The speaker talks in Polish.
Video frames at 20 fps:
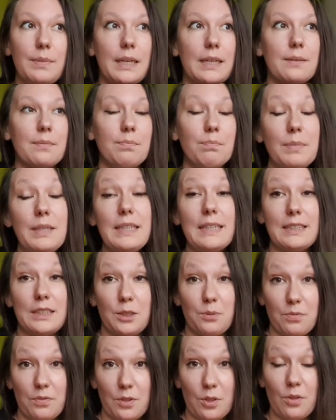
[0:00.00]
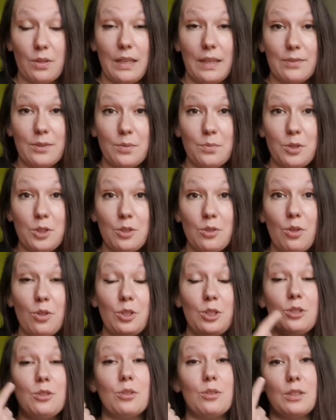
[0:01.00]
jak my jesteśmy wykonawcą
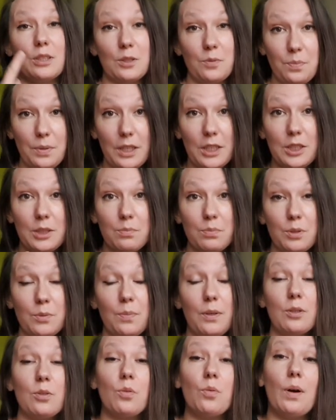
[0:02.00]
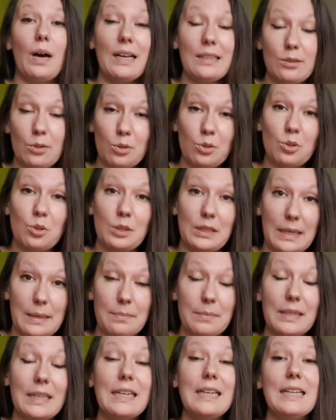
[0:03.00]
czynności, to to jest w pierwszym przypadku, a to co
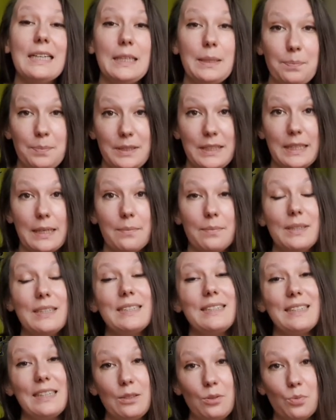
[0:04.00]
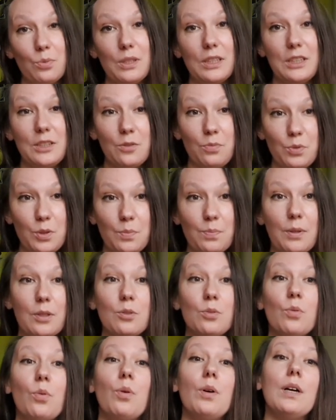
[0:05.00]
jemy i pijemy znajduje się w
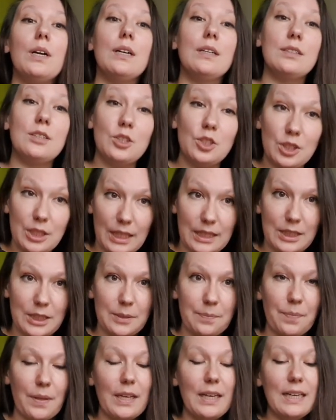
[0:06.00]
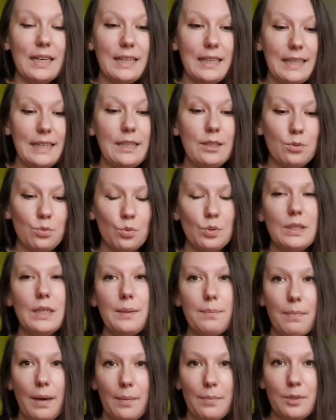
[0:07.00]
przypadku trzecim. I tutaj
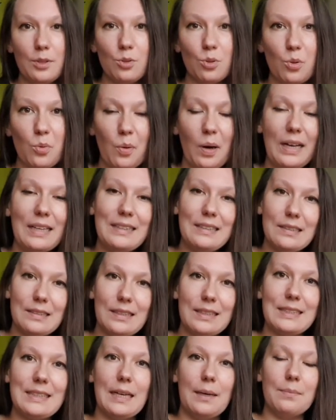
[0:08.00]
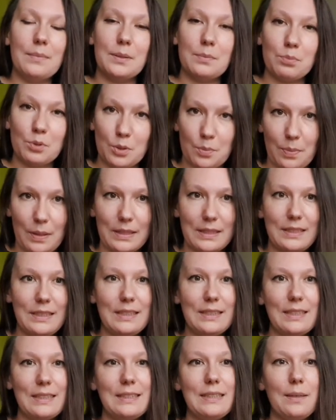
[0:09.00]
mamy dokładnie te same przypadki,
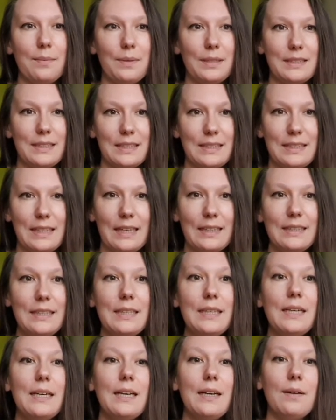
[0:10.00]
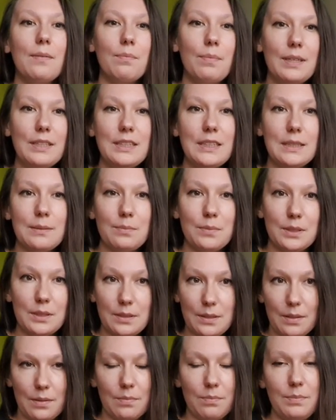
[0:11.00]
te same zasady.
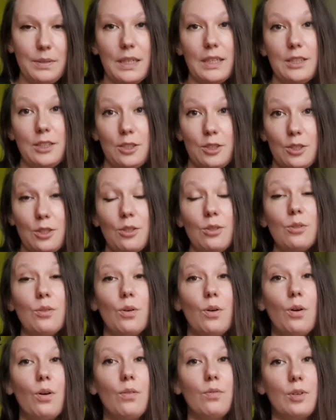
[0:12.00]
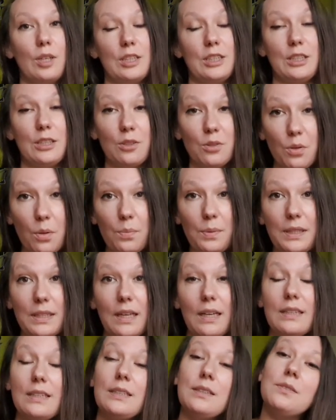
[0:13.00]
Będziemy mieć tylko właśnie
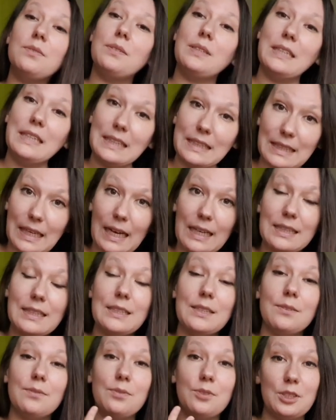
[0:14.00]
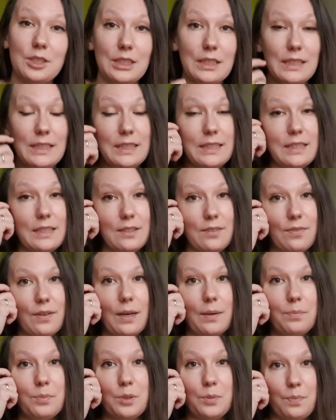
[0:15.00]
nominatyw i datyw, czyli te
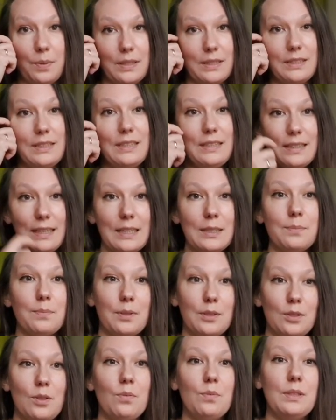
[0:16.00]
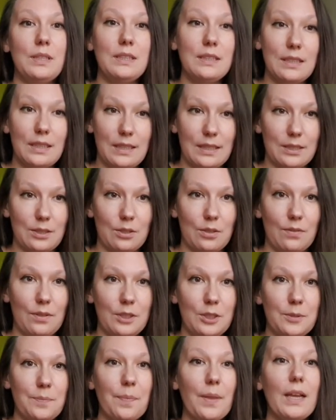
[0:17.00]
dwa przypadki nas będą
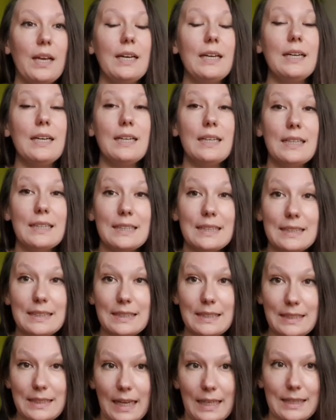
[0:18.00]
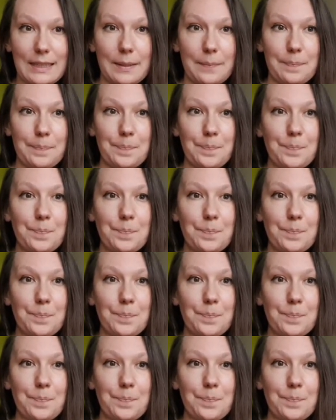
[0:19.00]
interesować. Zatem